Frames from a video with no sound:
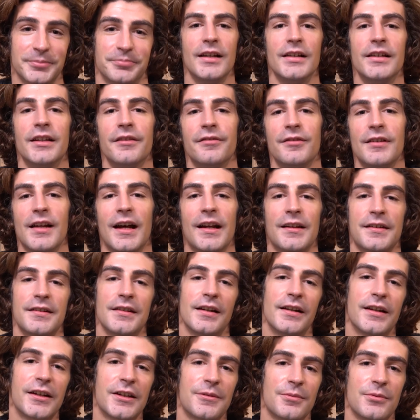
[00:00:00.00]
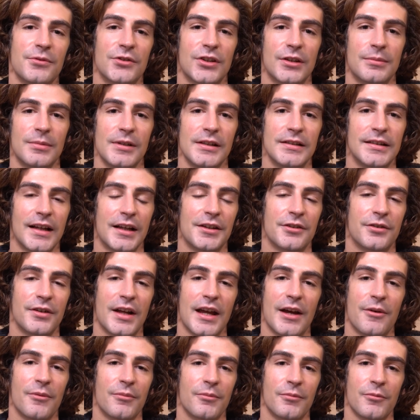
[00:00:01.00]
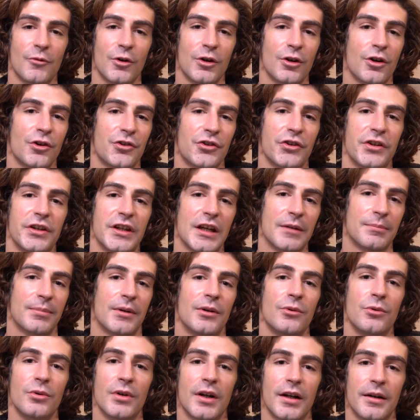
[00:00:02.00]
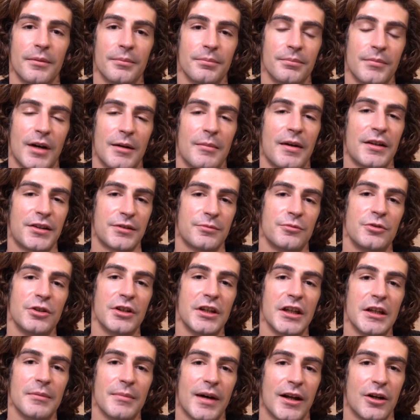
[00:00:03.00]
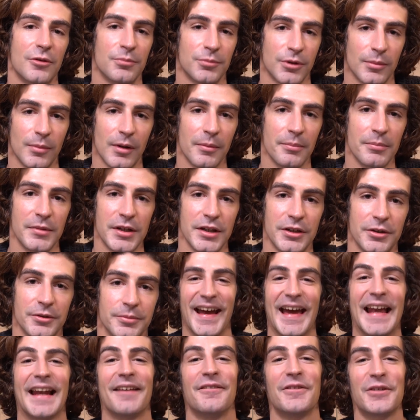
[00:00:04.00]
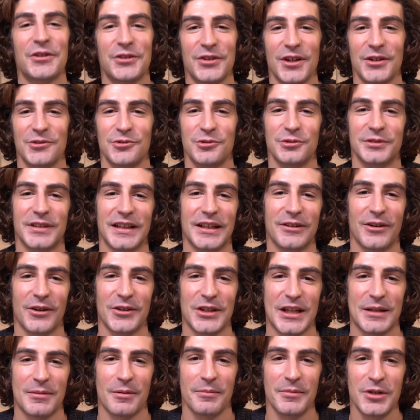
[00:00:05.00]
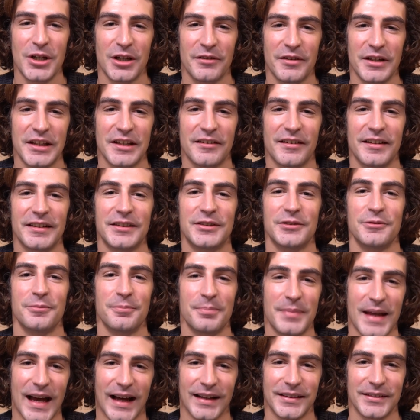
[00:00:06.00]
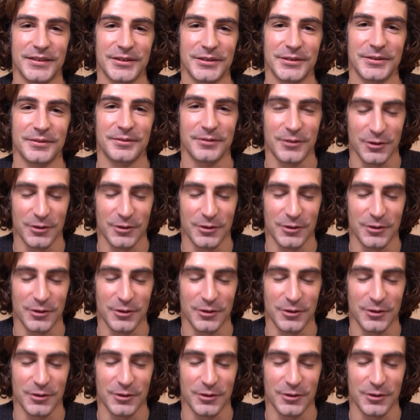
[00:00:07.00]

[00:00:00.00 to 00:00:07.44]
Il defilarsi dalla responsabilità non è un qualcosa di chi ha paura, ma al massimo di chi rimane un po' bambino. È la versione adulta di quando da bambino avevi davanti un piatto